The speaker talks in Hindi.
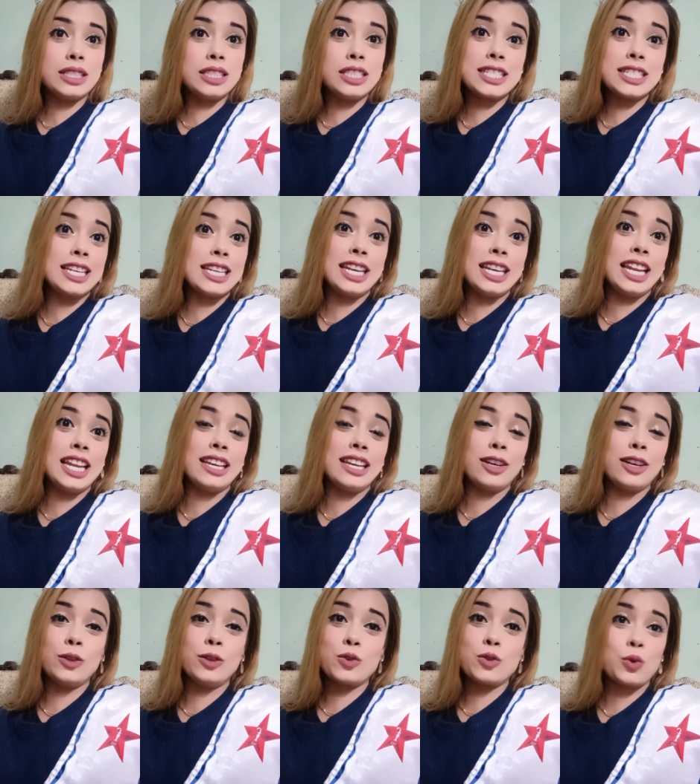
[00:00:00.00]
जिसने नहीं
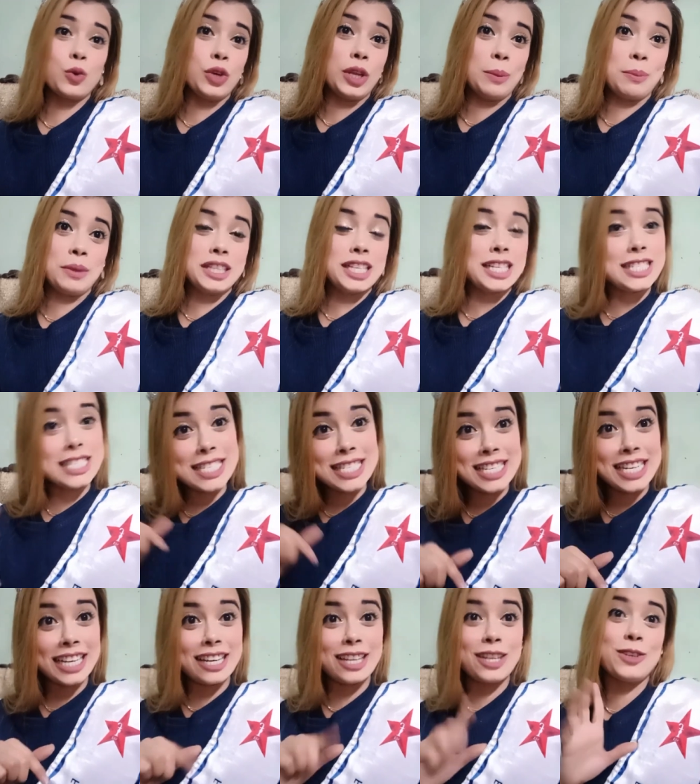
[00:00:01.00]
करी उसको नहीं पता
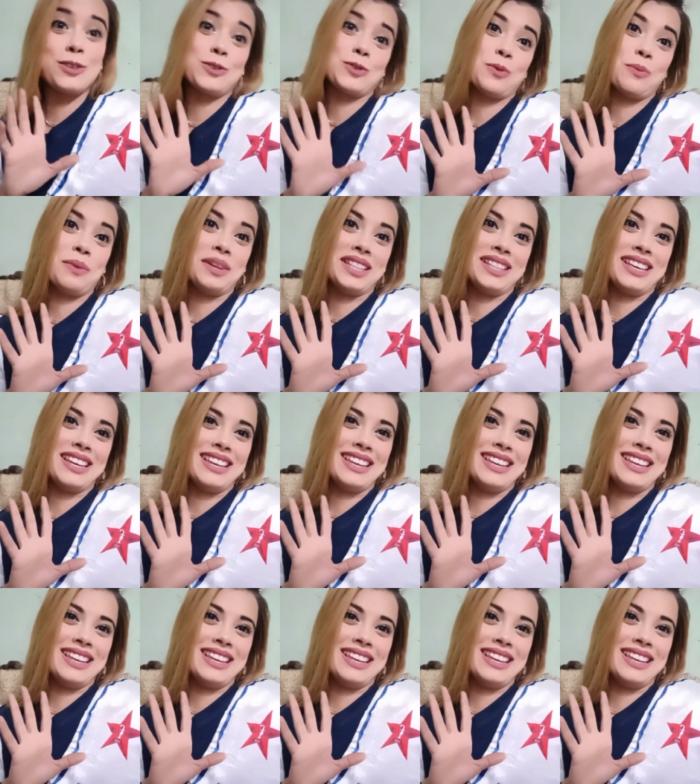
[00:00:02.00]
जिसने करी उसको पता